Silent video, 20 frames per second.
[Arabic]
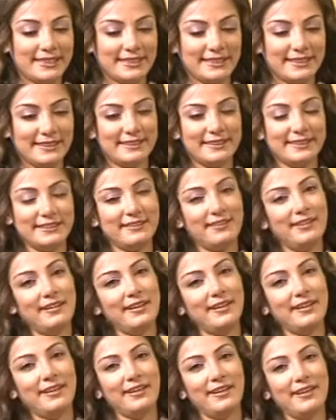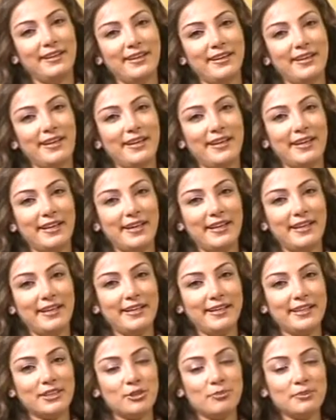الله يسلمها يا رب
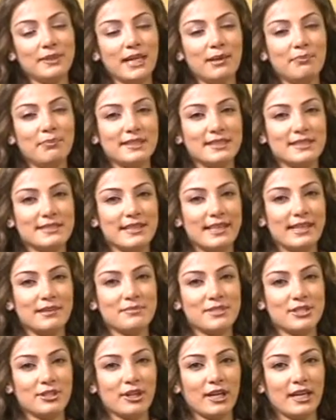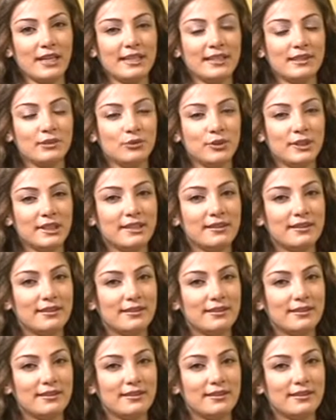آه شو بتحبي تسالي مسيو خليل نور